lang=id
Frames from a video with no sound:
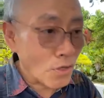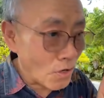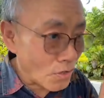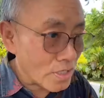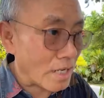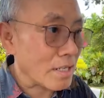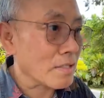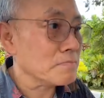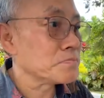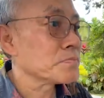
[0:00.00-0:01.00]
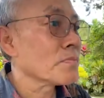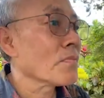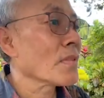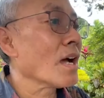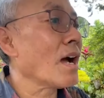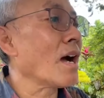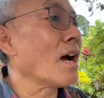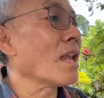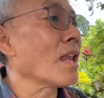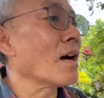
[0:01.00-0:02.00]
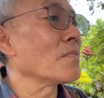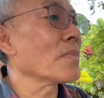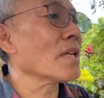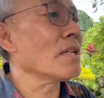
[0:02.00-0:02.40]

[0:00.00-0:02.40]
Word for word: Tolong catat. Alam